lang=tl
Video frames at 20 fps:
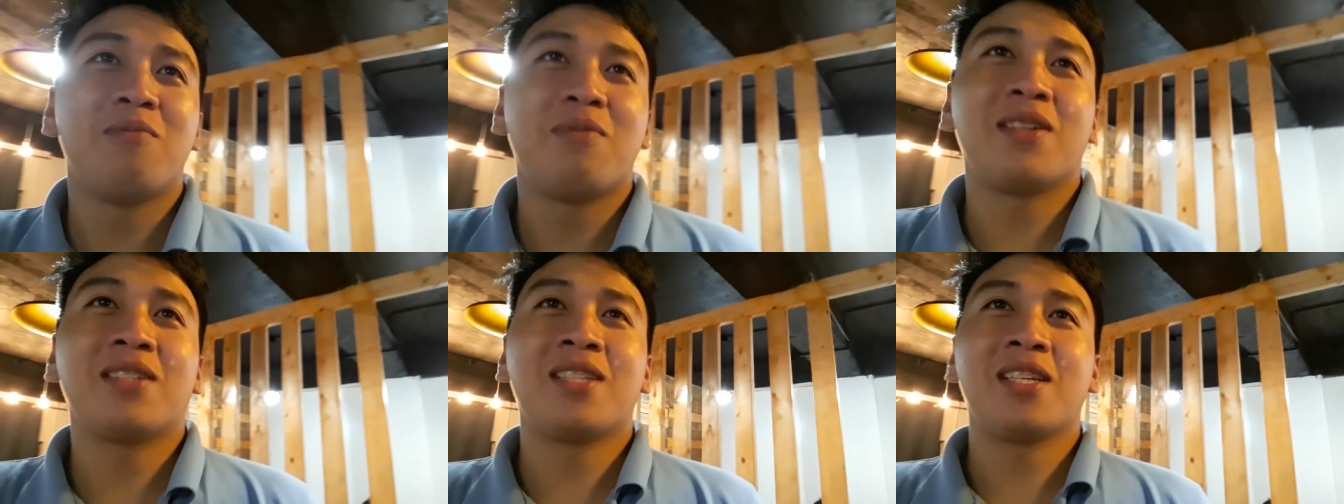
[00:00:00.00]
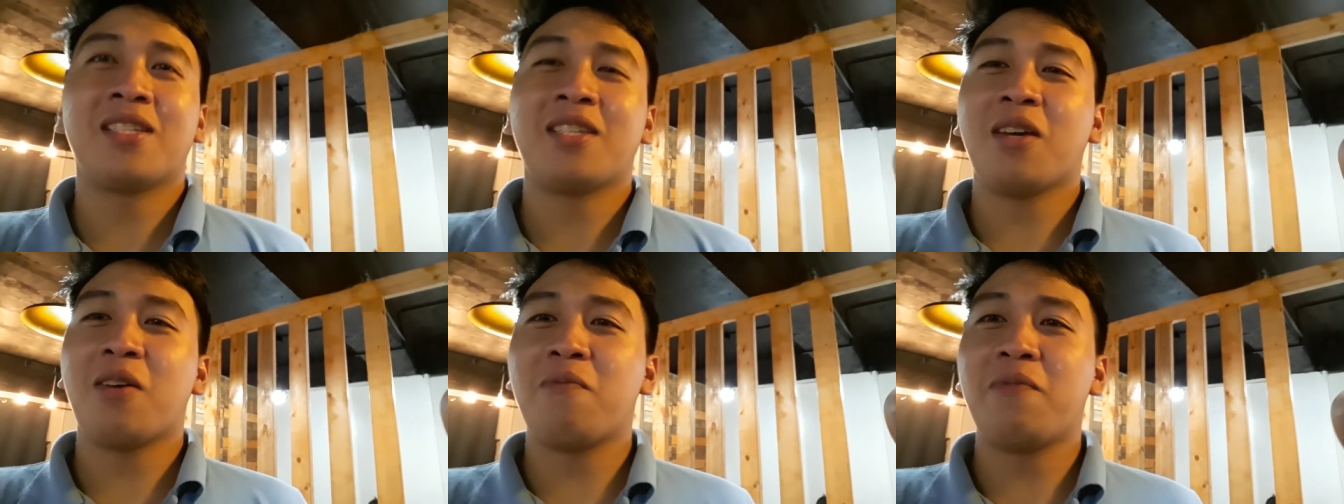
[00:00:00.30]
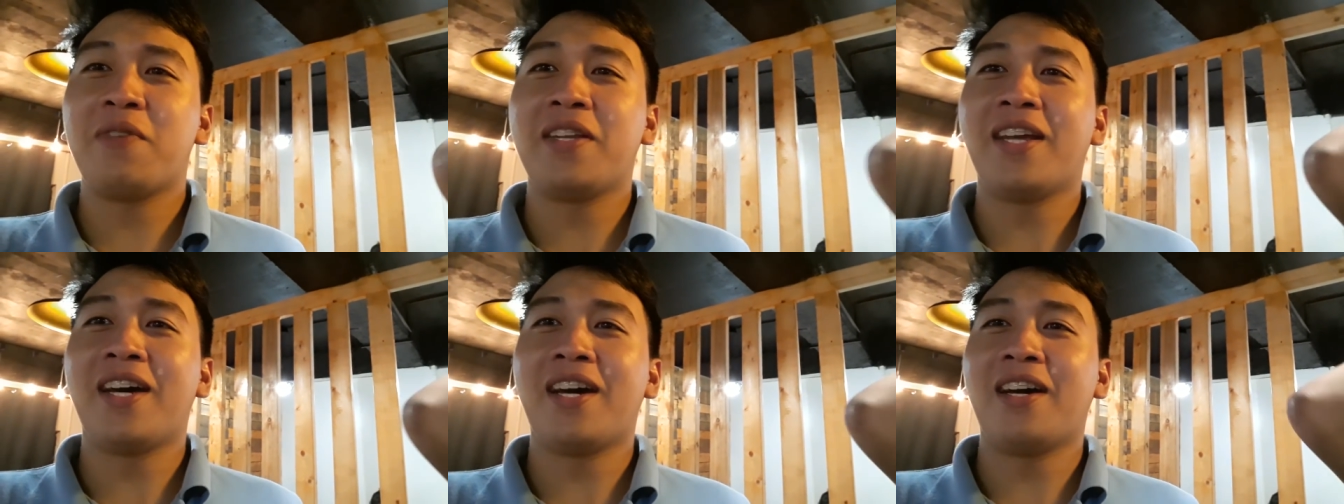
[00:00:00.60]
Magsi-7
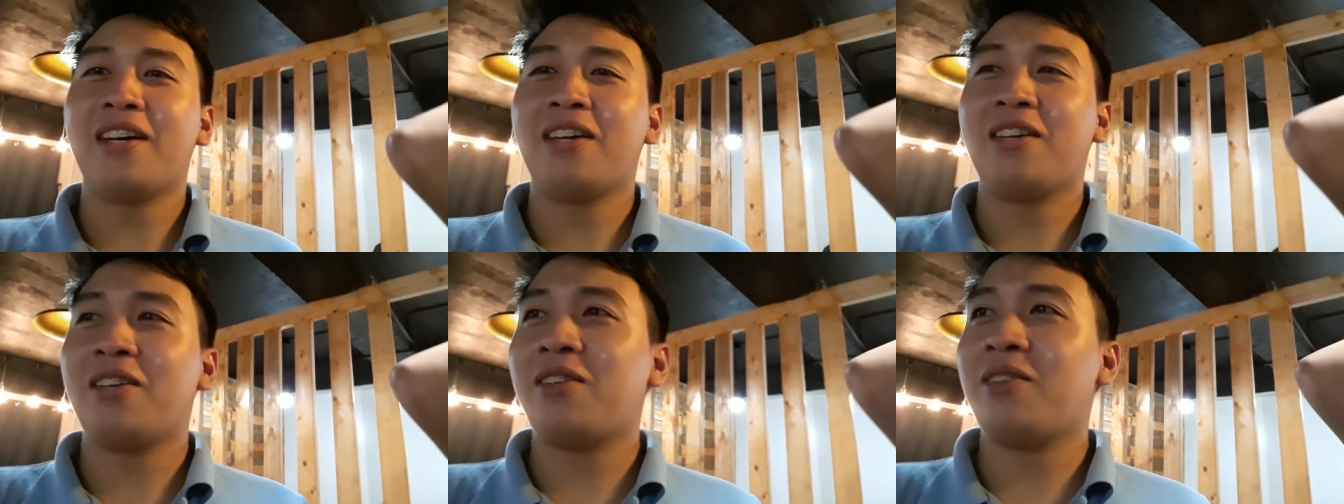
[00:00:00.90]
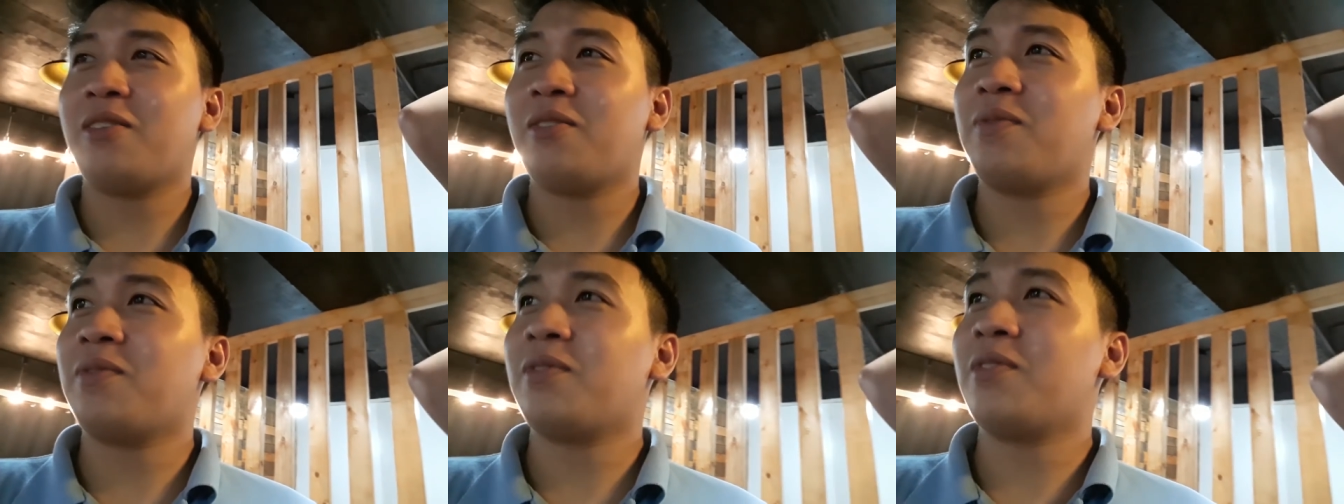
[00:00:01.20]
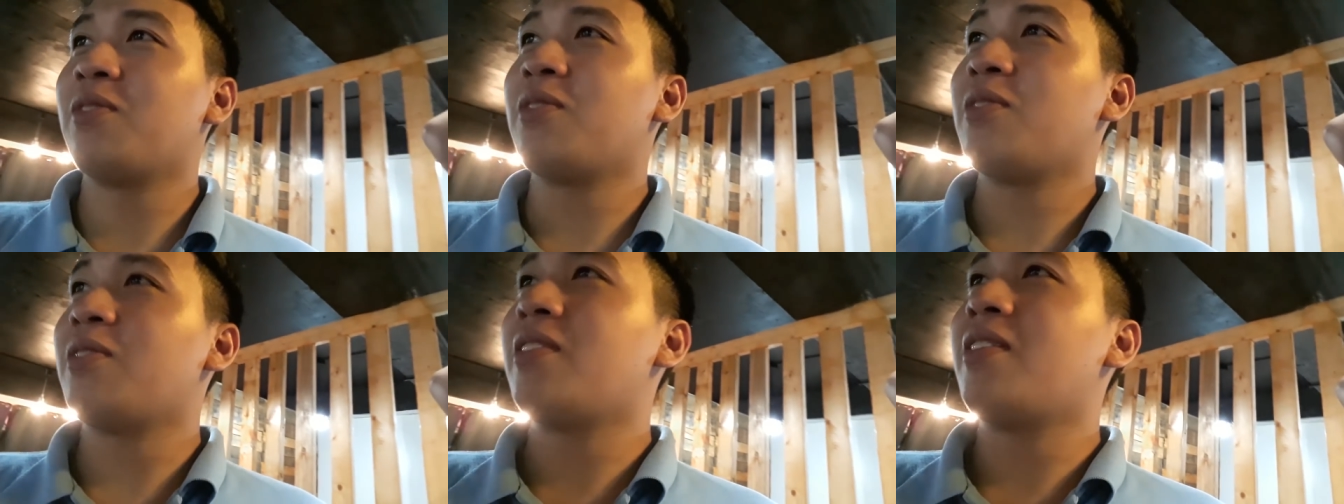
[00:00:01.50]
na. Ah.
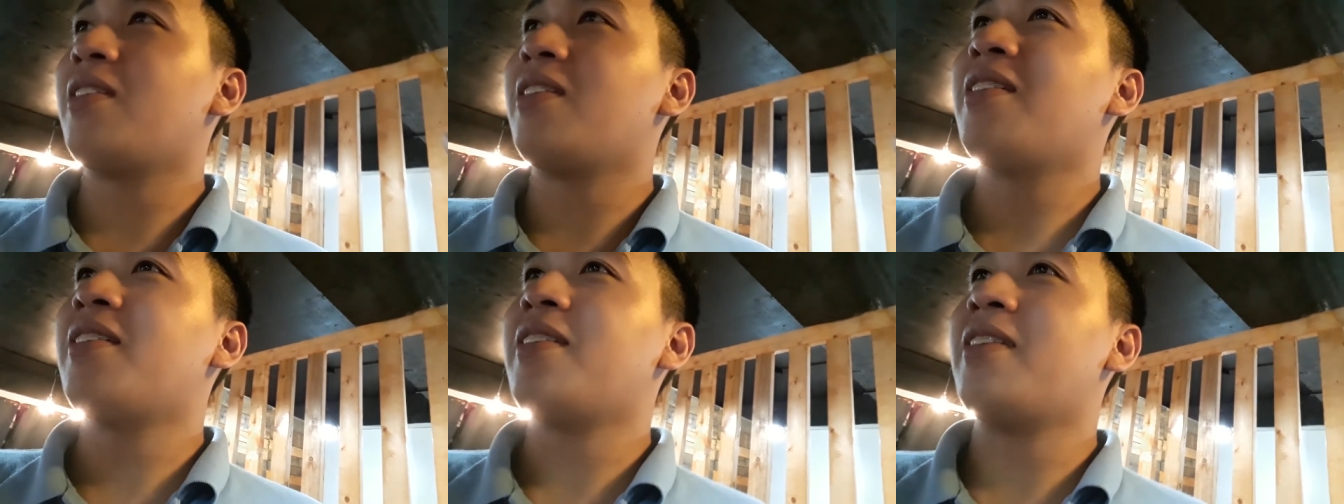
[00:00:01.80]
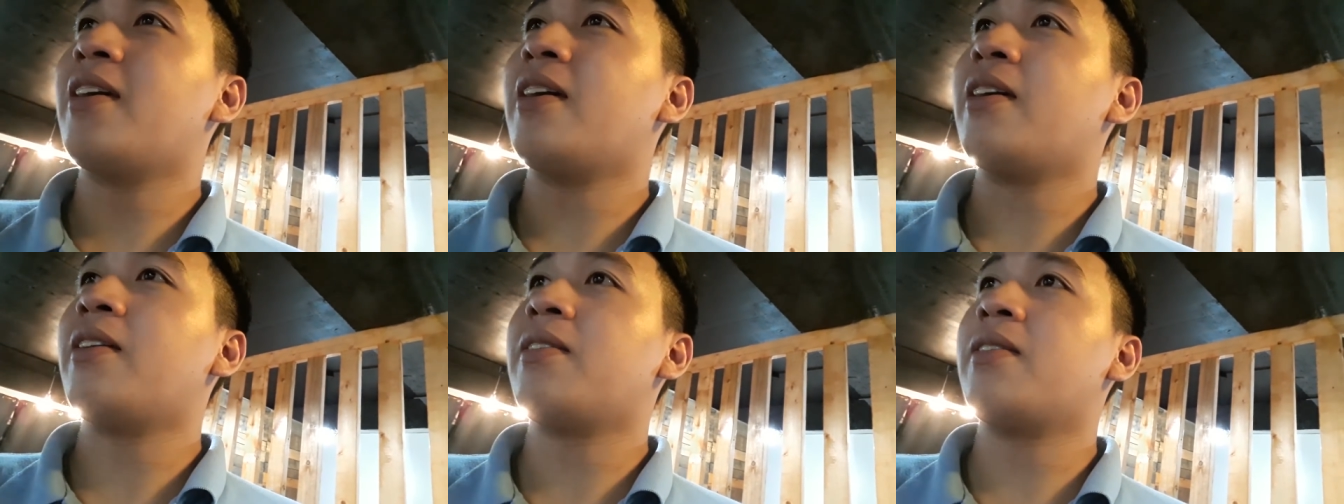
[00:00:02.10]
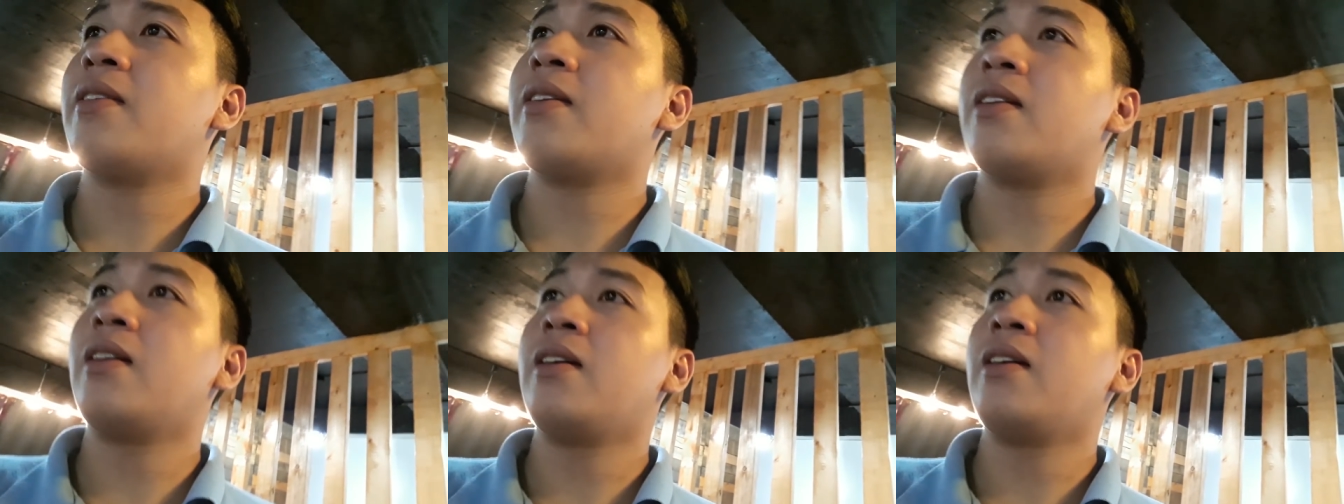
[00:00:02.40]
Mag-7.